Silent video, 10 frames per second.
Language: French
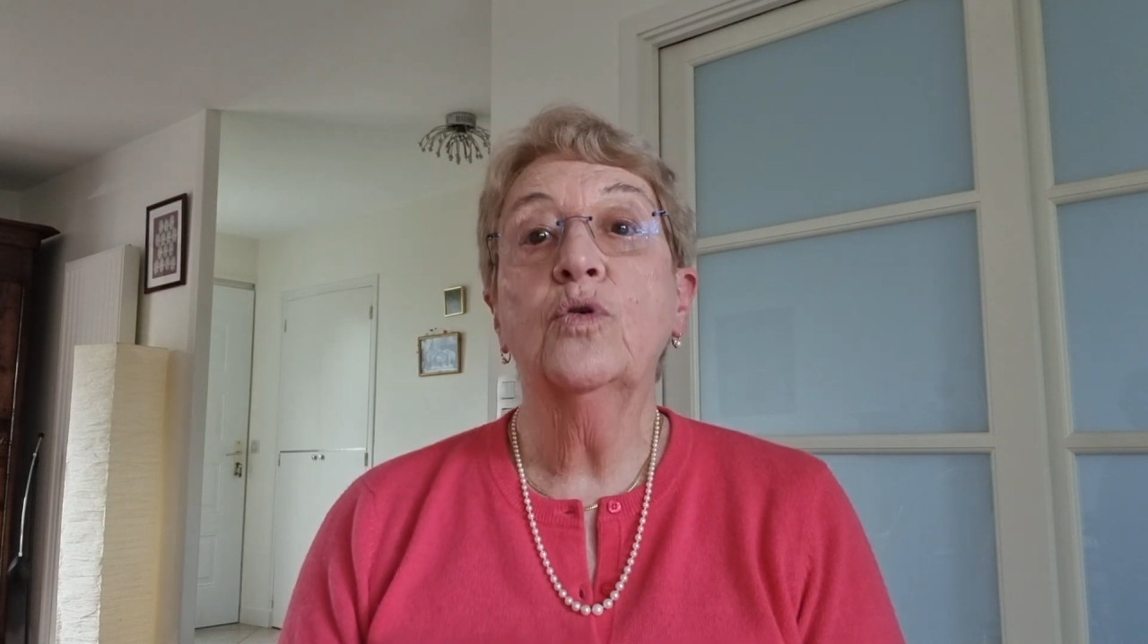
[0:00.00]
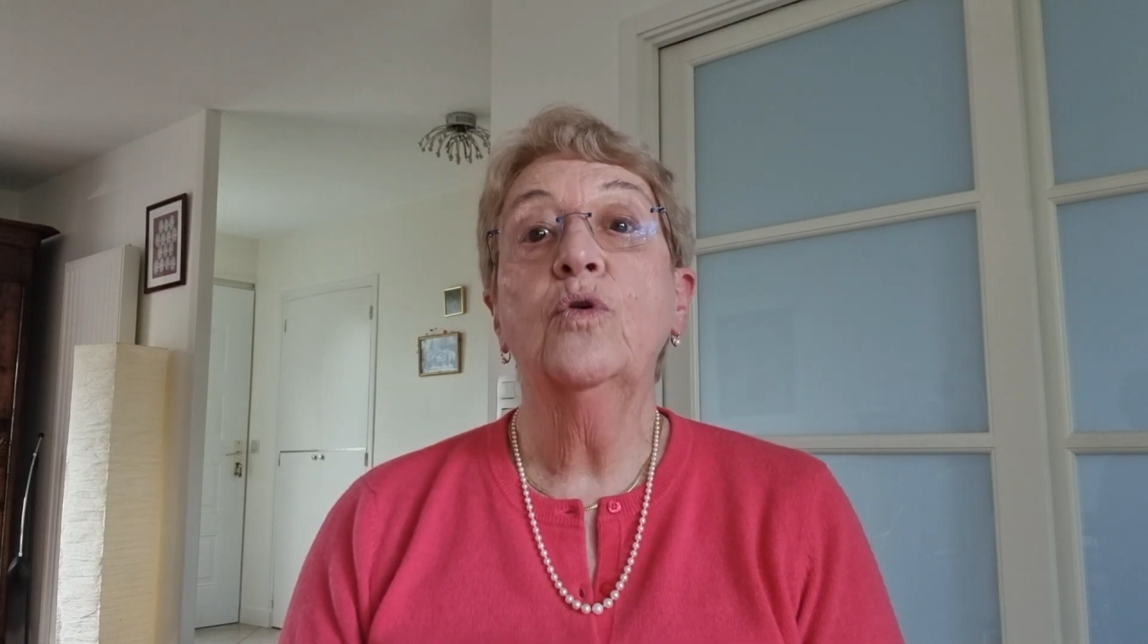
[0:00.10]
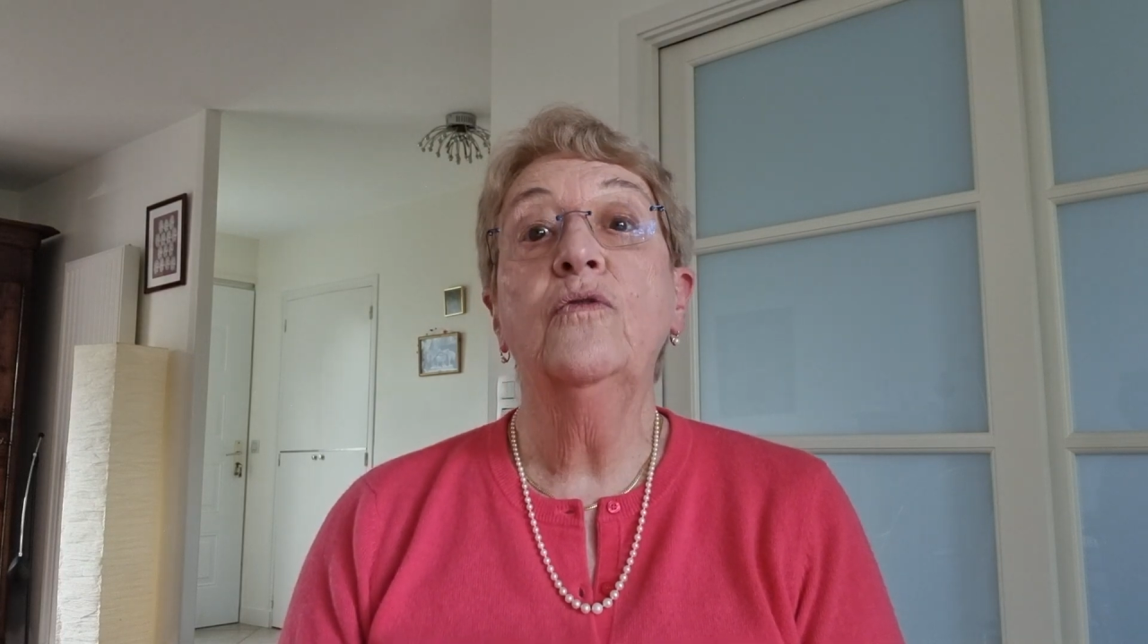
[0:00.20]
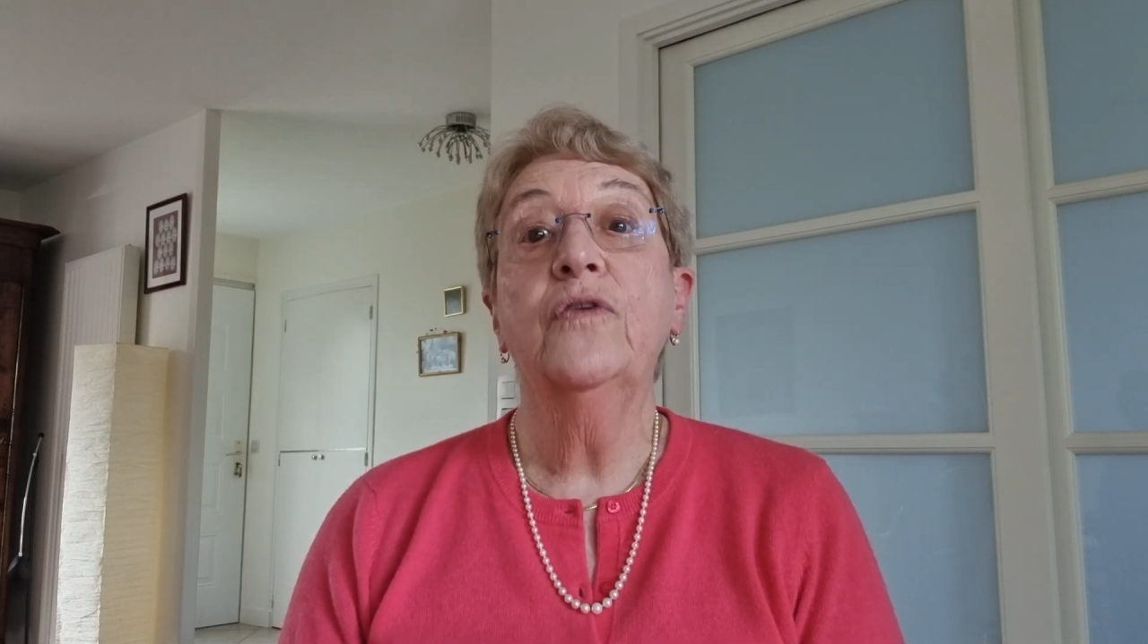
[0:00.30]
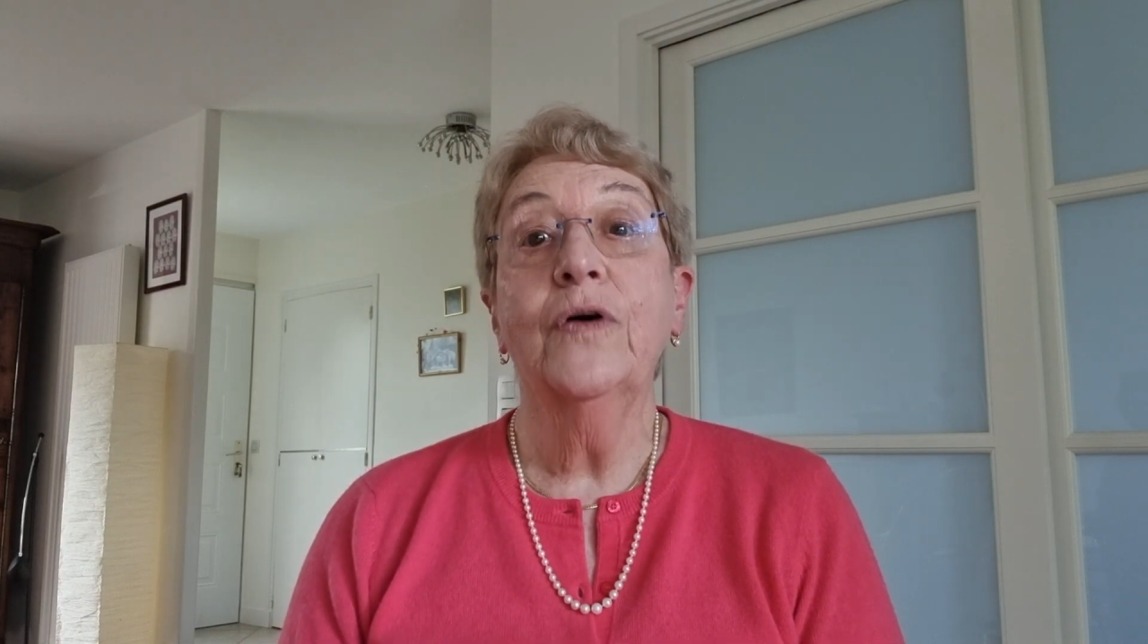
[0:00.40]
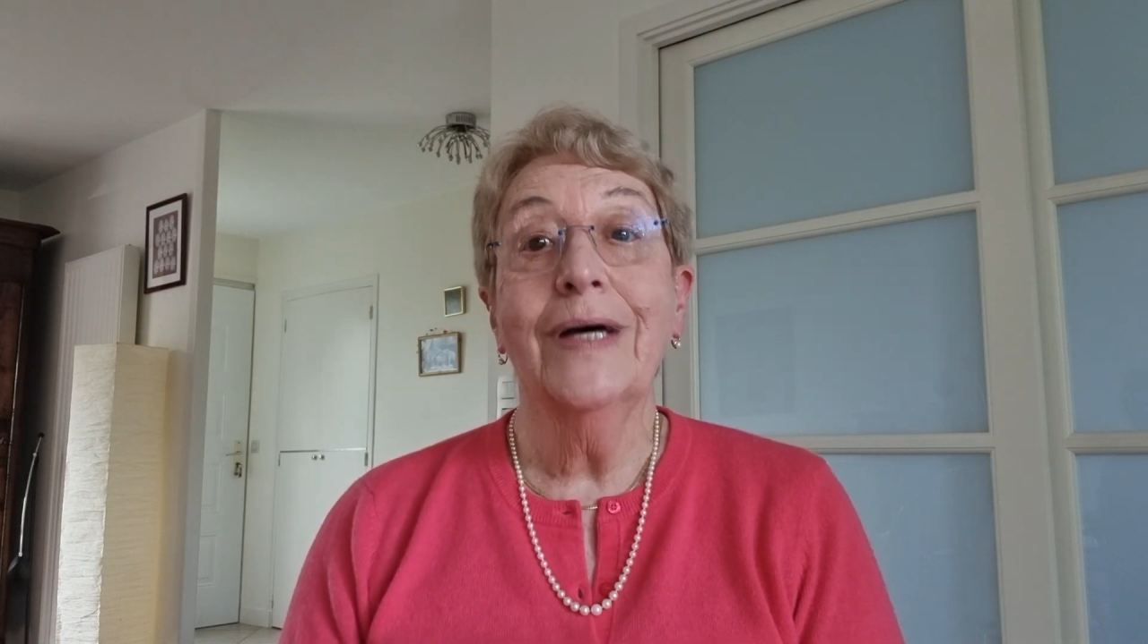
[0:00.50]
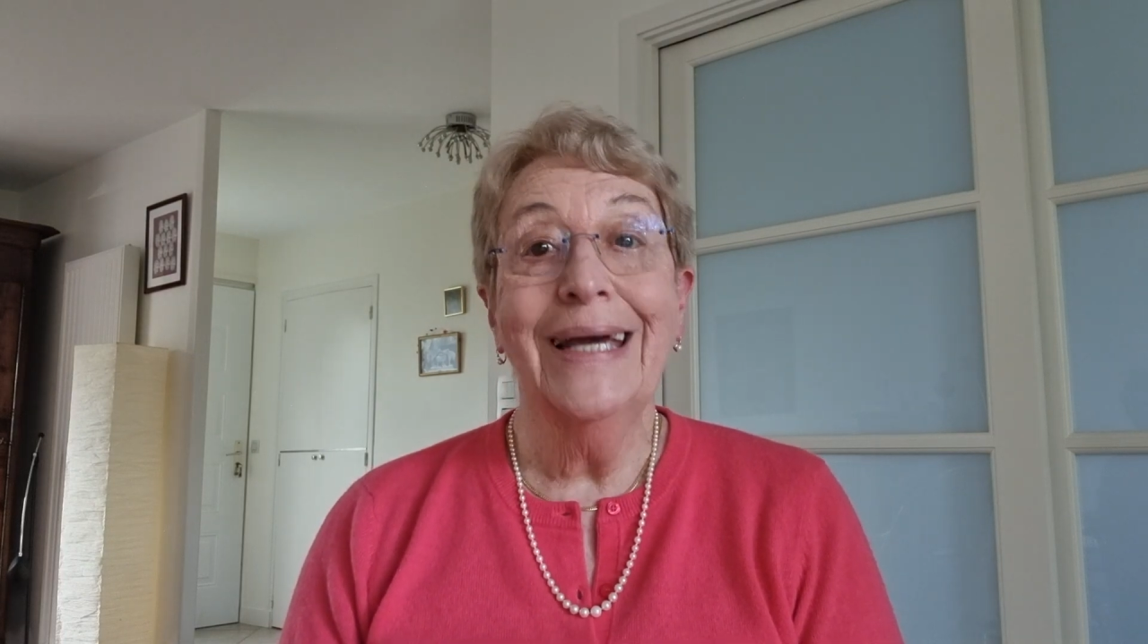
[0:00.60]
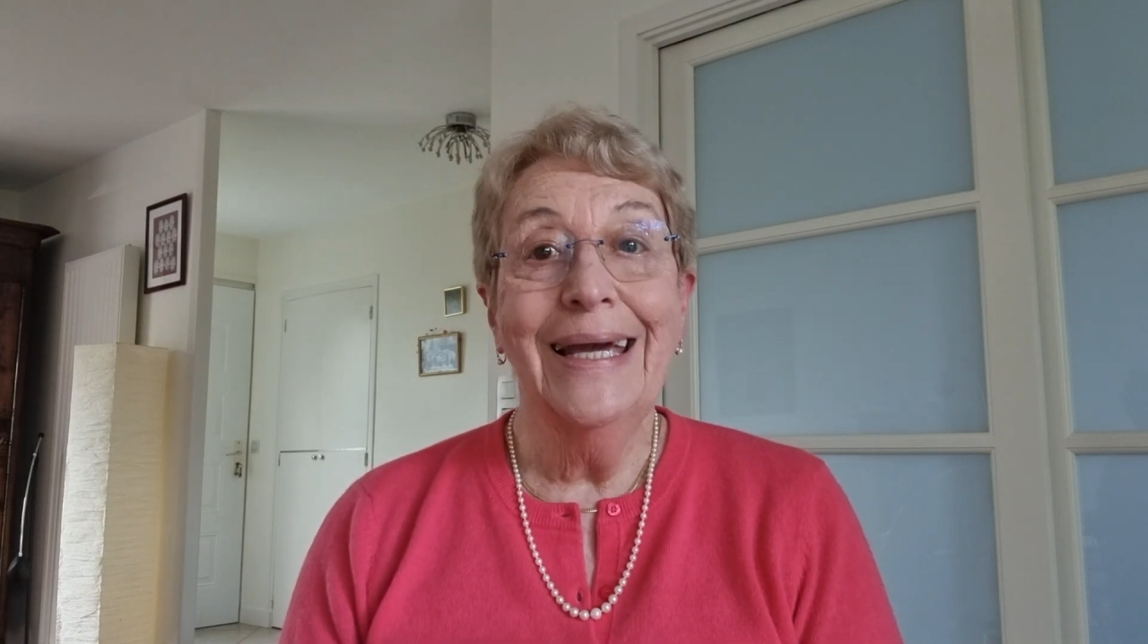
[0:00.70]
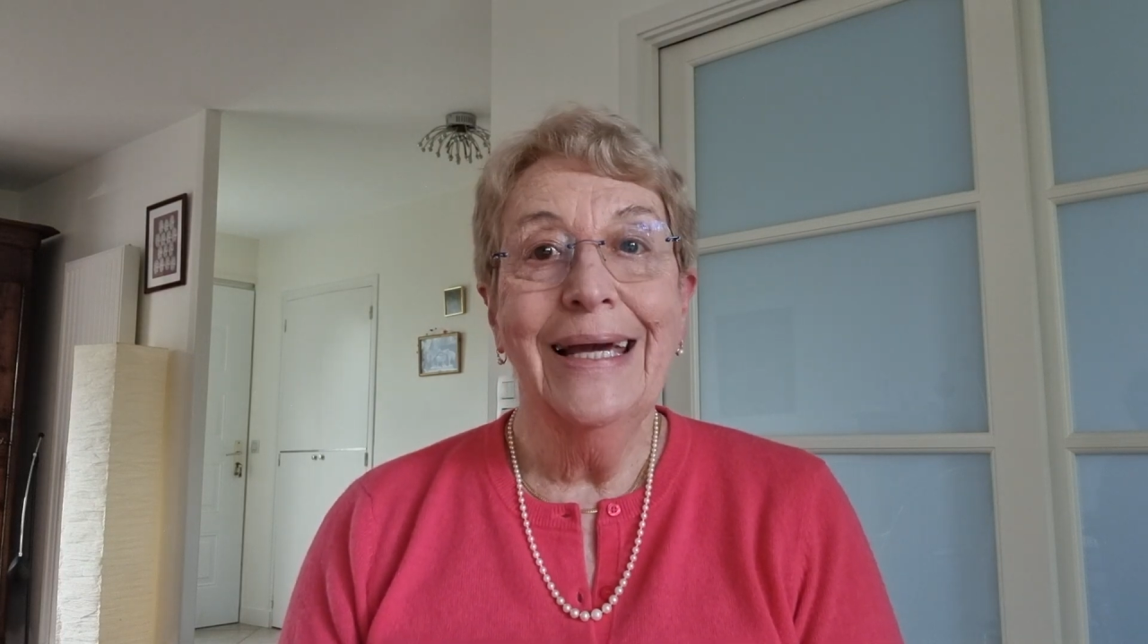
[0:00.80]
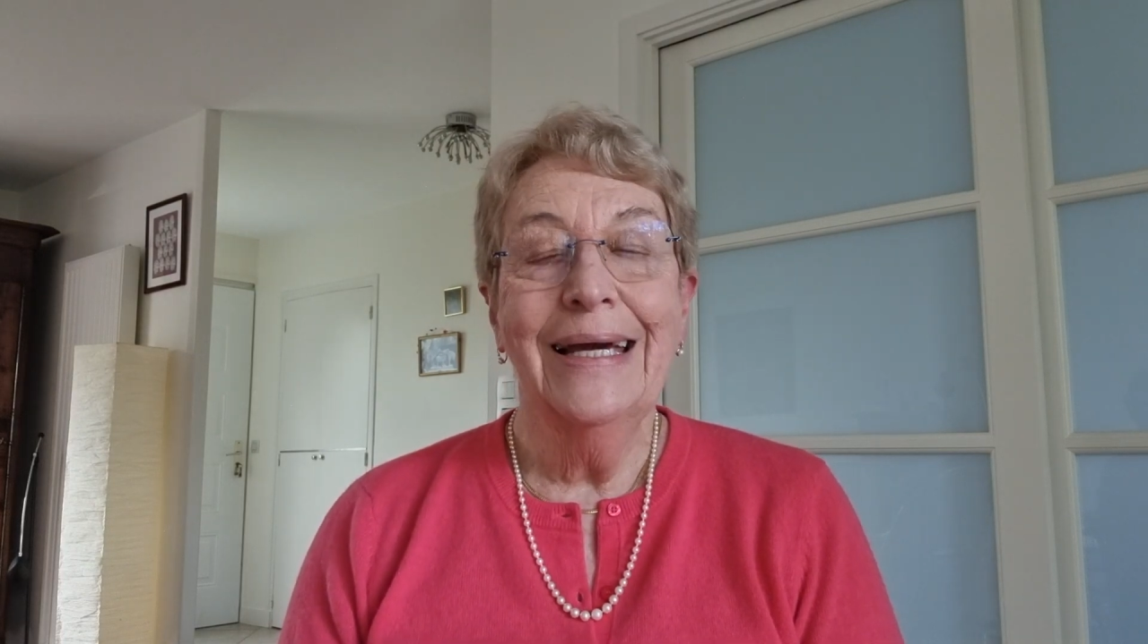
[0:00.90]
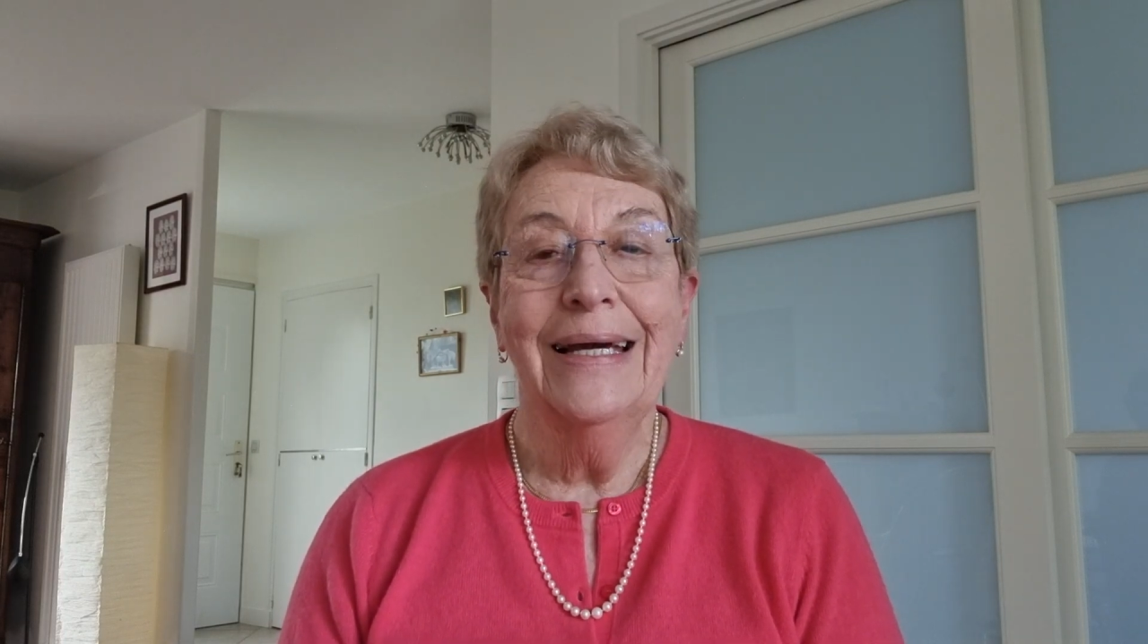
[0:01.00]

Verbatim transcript: trouverez